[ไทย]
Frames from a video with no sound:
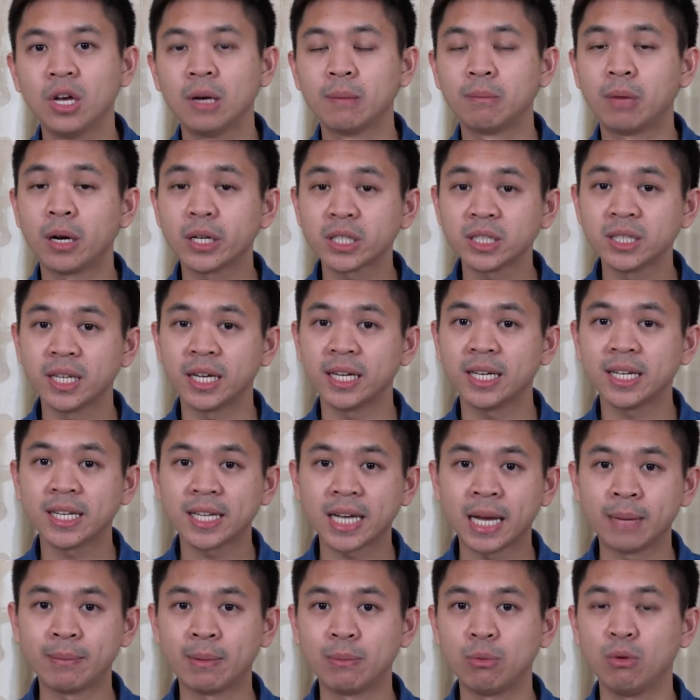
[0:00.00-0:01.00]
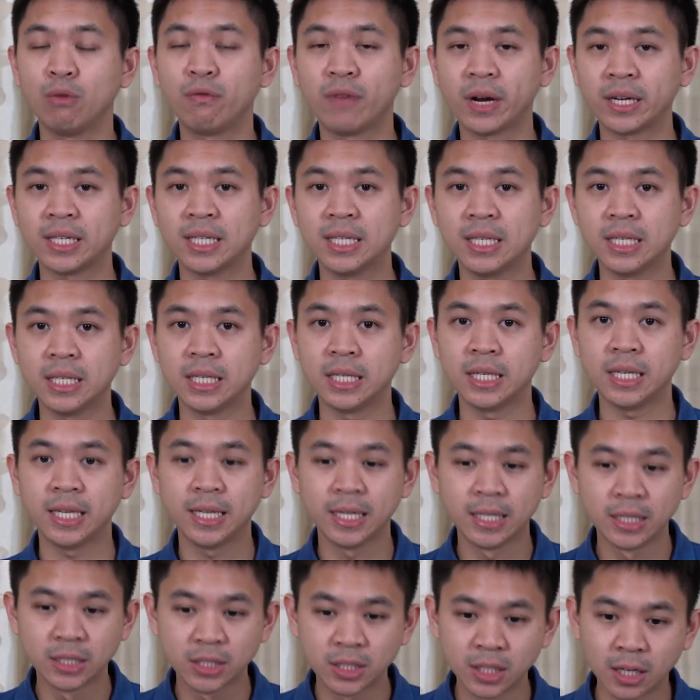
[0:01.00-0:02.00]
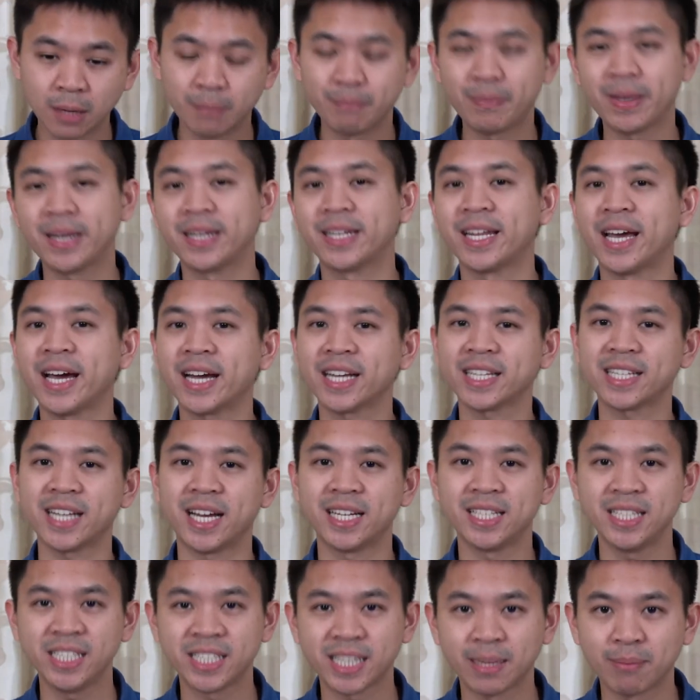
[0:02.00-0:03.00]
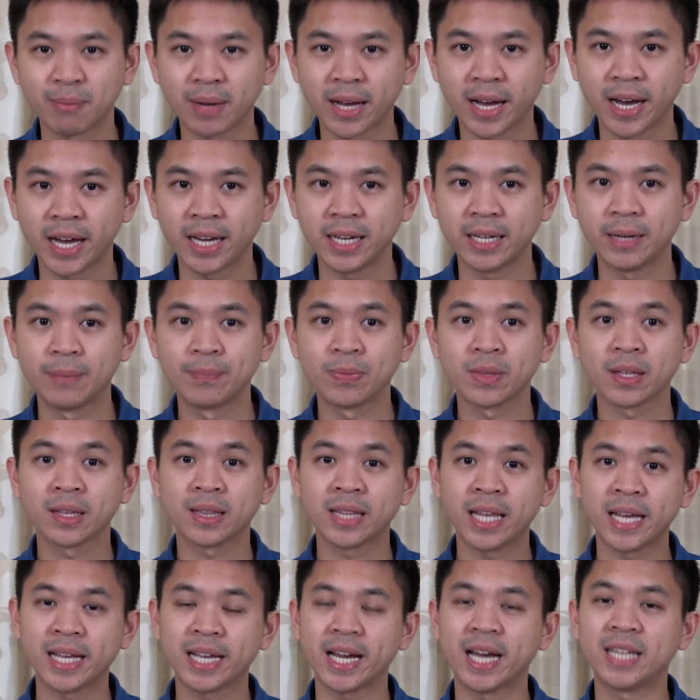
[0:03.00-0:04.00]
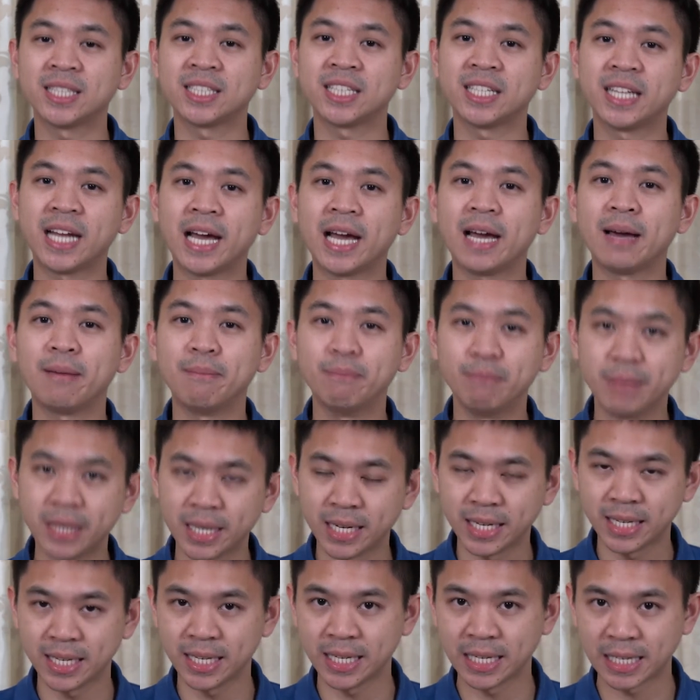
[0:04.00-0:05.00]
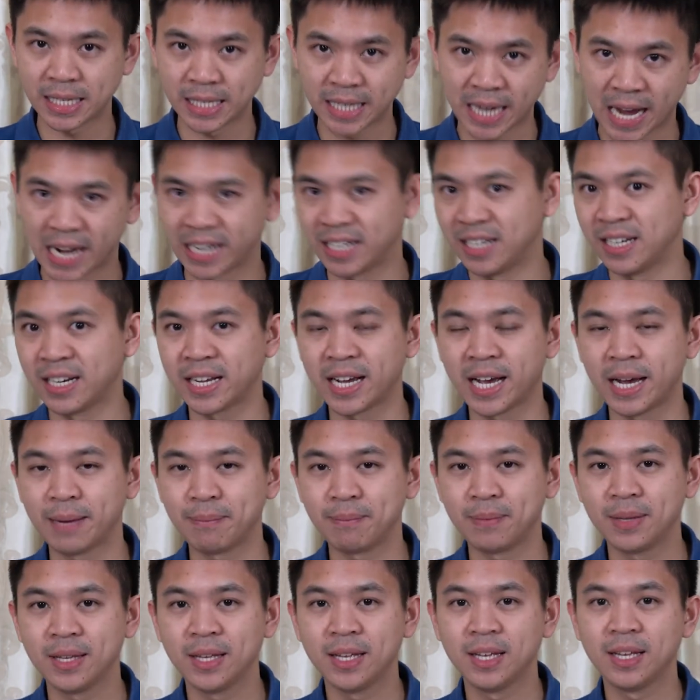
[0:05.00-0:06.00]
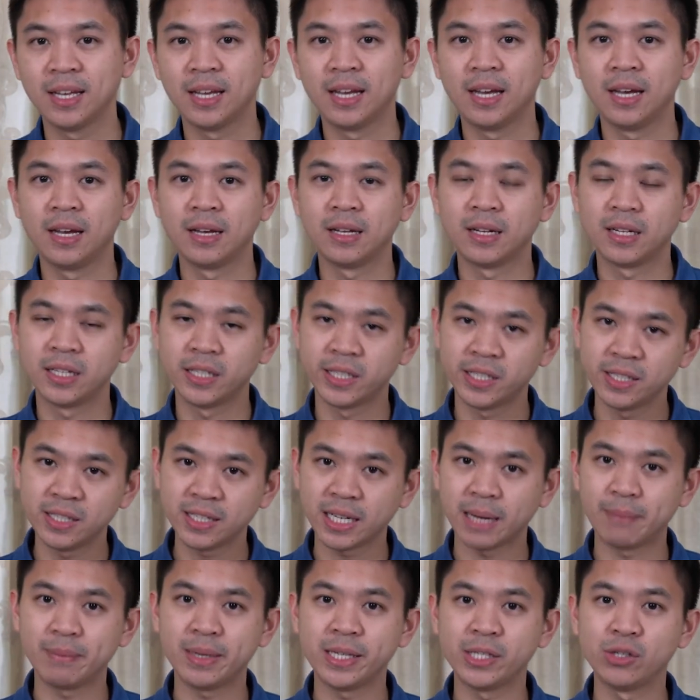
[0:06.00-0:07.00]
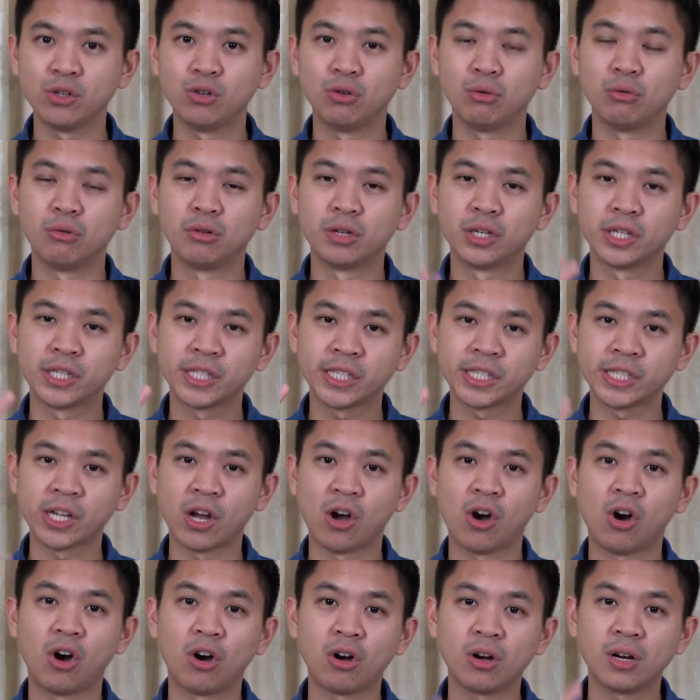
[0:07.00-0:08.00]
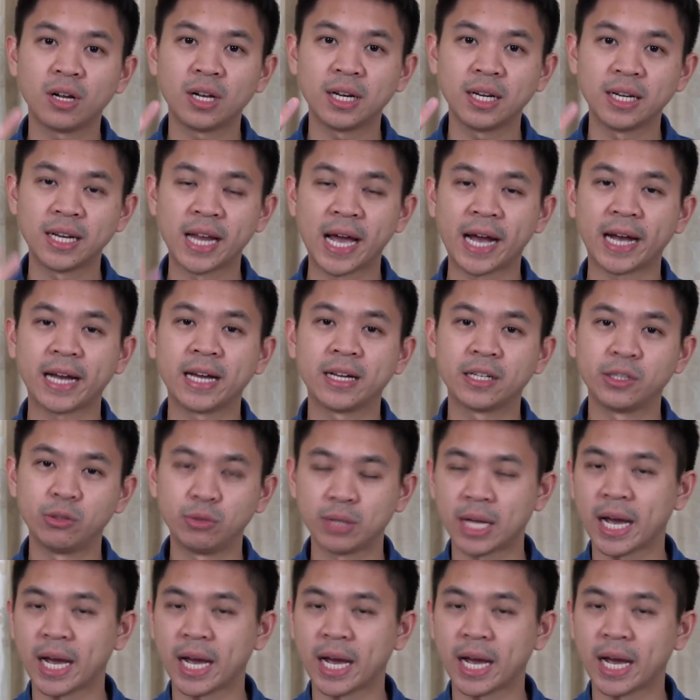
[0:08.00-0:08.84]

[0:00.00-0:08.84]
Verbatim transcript: เพราะฉะนั้นการเป็นผู้ฟังที่ดีจึงเป็นทักษะที่สำคัญในการชนะมิตรอีกอย่างหนึ่งครับซึ่งนำไปสู่สองหลักสุด